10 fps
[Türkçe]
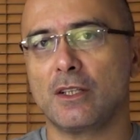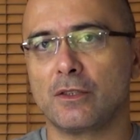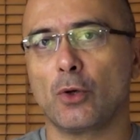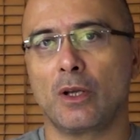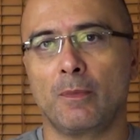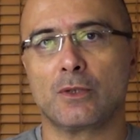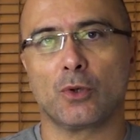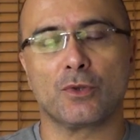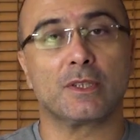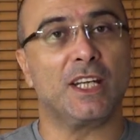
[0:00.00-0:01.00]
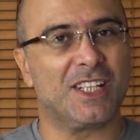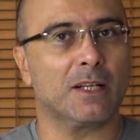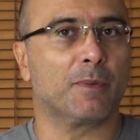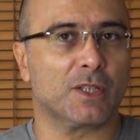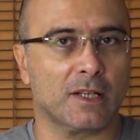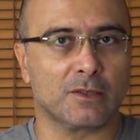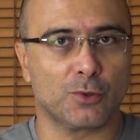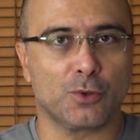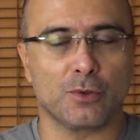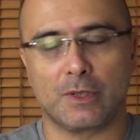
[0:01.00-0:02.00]
işinizi görebiliriz. Sonuçta iş yapacağınızı
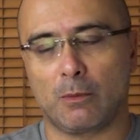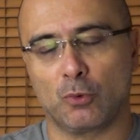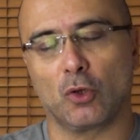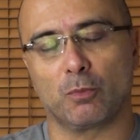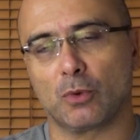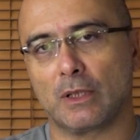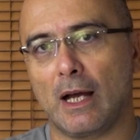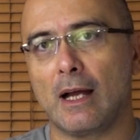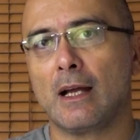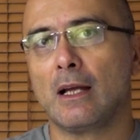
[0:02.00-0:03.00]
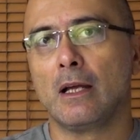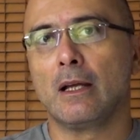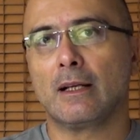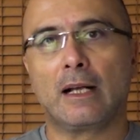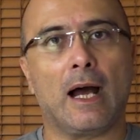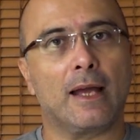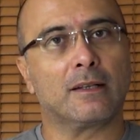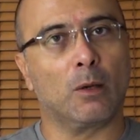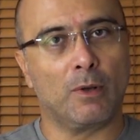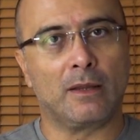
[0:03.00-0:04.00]
düşünürsek bu notebookla
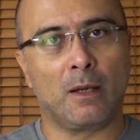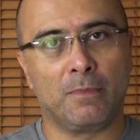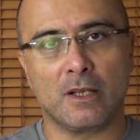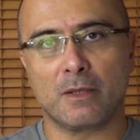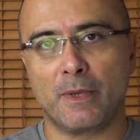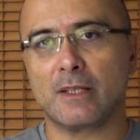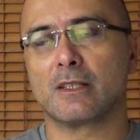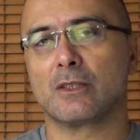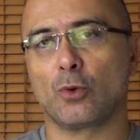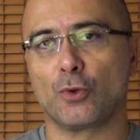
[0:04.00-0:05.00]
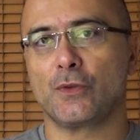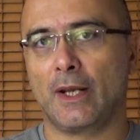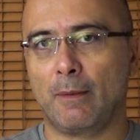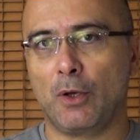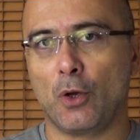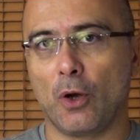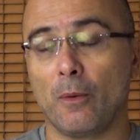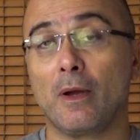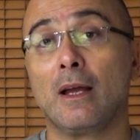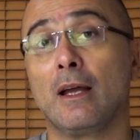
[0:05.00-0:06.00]
gayet kabul edilebilir bir sonuç verebiliyor.
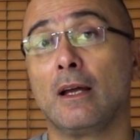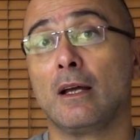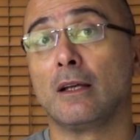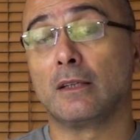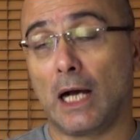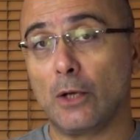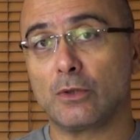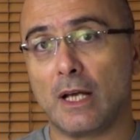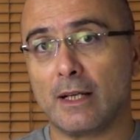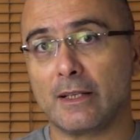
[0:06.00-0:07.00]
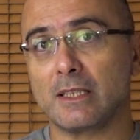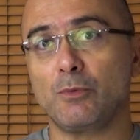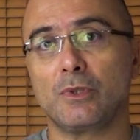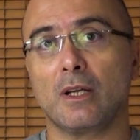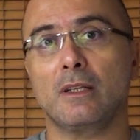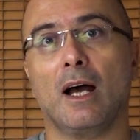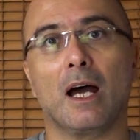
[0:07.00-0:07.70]
Daha güzel kısmı üzerinde